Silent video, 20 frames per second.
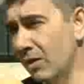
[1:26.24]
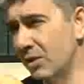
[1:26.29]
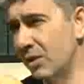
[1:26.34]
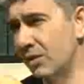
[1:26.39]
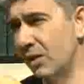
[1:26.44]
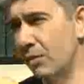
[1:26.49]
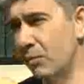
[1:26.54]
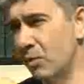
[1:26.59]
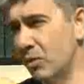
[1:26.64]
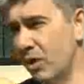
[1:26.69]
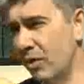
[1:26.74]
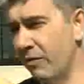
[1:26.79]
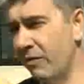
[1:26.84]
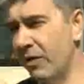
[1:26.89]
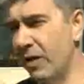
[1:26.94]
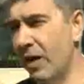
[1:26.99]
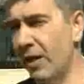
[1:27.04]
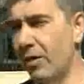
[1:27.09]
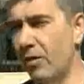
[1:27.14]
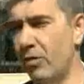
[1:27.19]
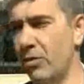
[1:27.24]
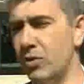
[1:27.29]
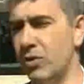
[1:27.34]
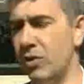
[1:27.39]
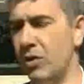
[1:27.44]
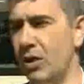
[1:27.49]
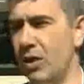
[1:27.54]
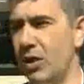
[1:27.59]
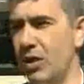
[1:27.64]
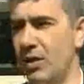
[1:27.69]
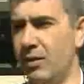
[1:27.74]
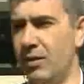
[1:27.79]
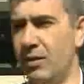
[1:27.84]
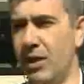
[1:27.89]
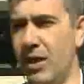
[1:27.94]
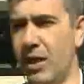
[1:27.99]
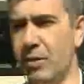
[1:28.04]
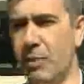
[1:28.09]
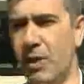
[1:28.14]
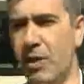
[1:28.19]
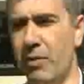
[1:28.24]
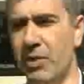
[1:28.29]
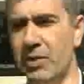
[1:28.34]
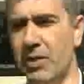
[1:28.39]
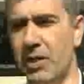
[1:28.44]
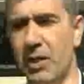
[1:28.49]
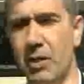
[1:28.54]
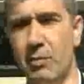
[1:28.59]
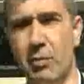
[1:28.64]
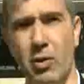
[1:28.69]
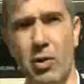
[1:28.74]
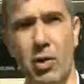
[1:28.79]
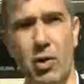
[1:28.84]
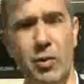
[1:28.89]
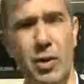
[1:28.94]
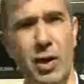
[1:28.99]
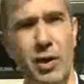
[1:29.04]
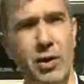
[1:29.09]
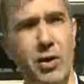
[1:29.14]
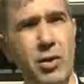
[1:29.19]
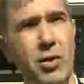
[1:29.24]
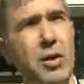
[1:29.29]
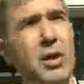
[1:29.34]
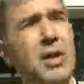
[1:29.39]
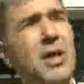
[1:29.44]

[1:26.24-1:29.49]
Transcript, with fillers: si tenemos que fiarnos de las palabras del equipo de gobierno,